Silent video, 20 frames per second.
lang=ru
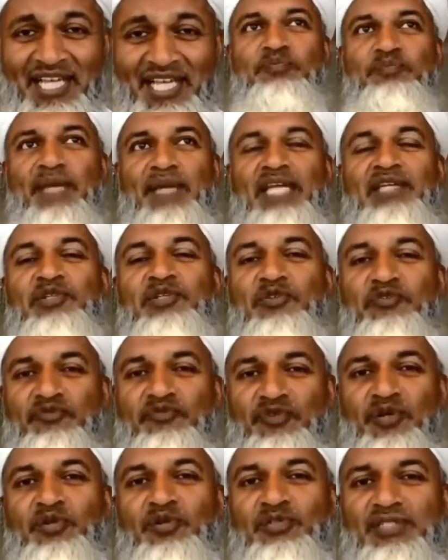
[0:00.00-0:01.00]
И нам надо
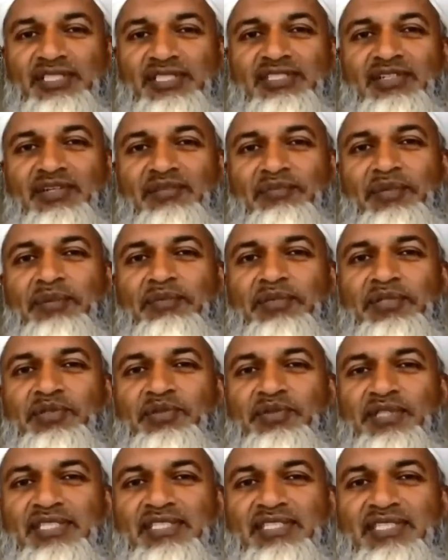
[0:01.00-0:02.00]
постараться попасть в
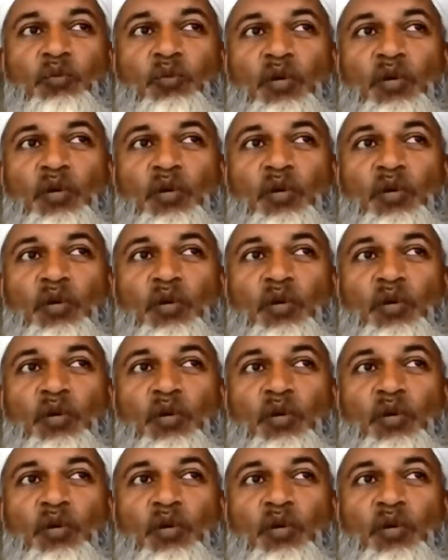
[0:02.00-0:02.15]
рай.